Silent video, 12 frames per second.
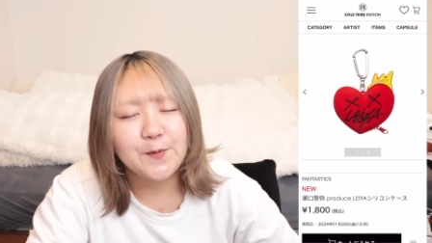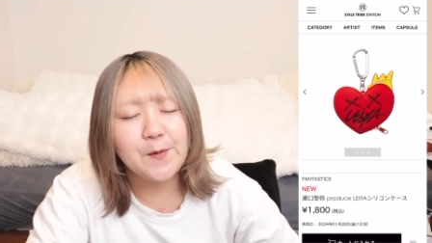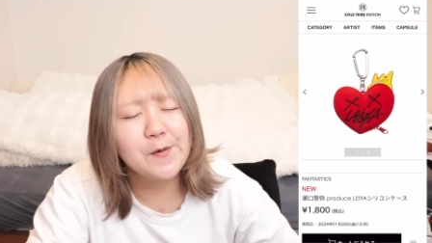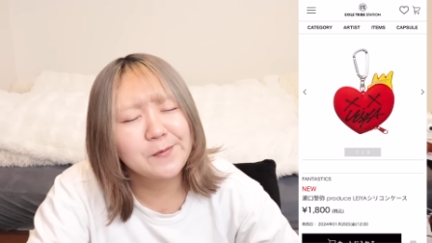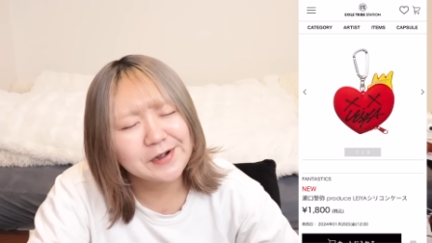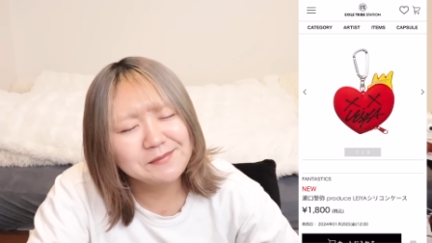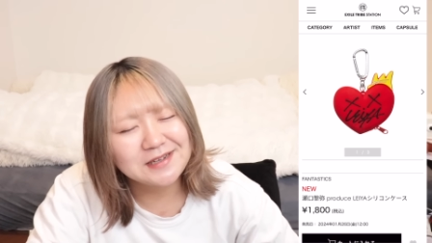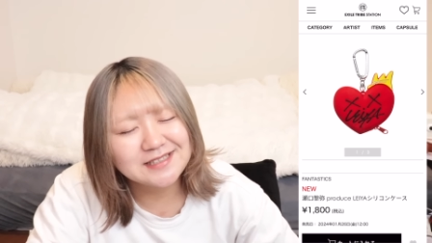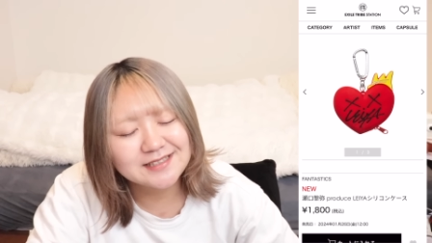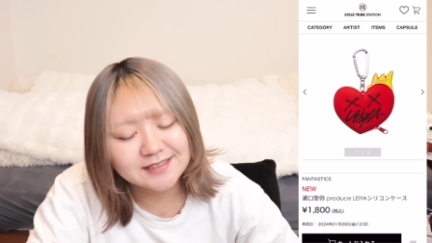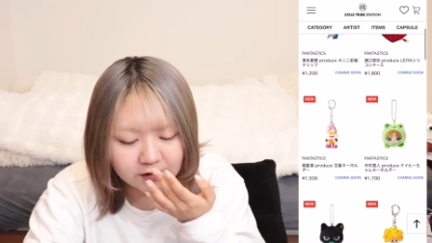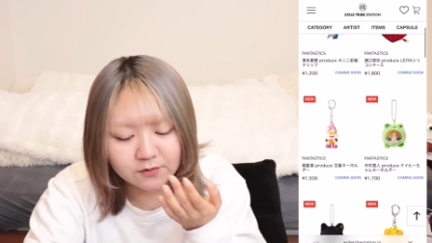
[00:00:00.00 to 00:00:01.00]
思いま
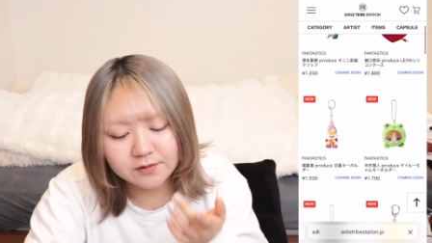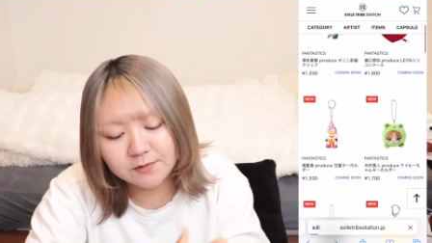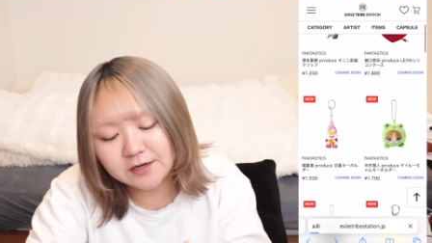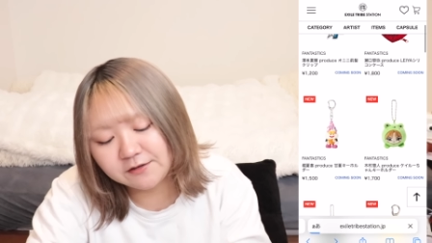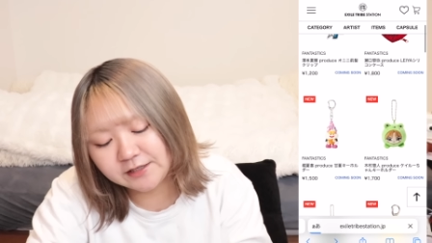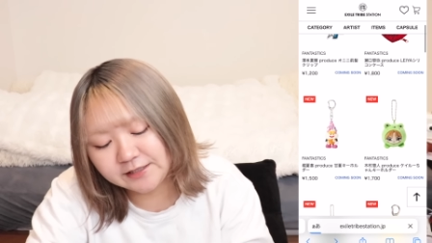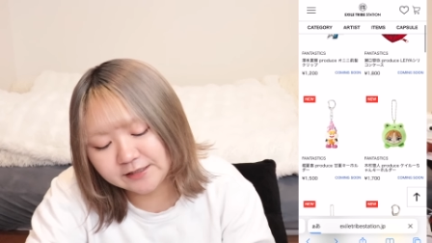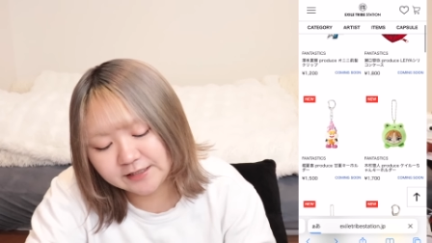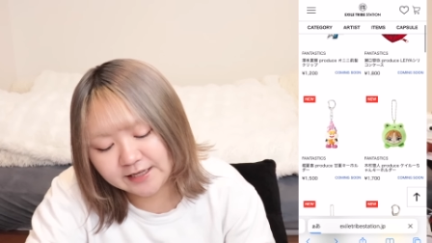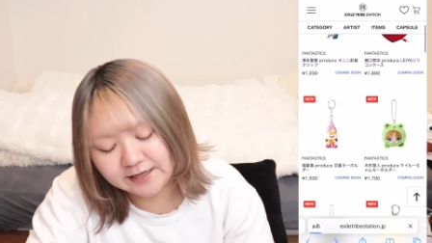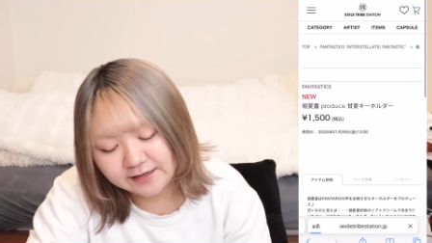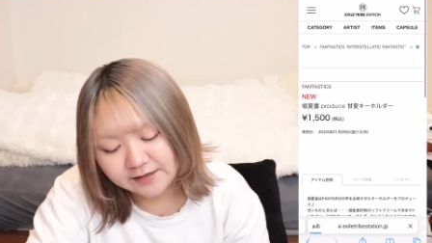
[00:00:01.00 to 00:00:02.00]
す。で、これも可愛いんだよ
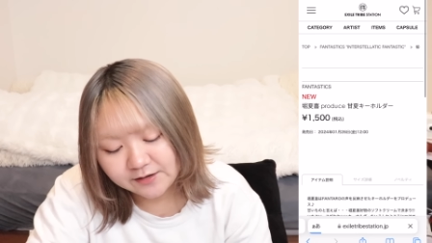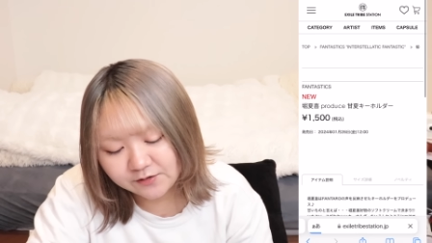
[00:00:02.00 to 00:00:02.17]
ね。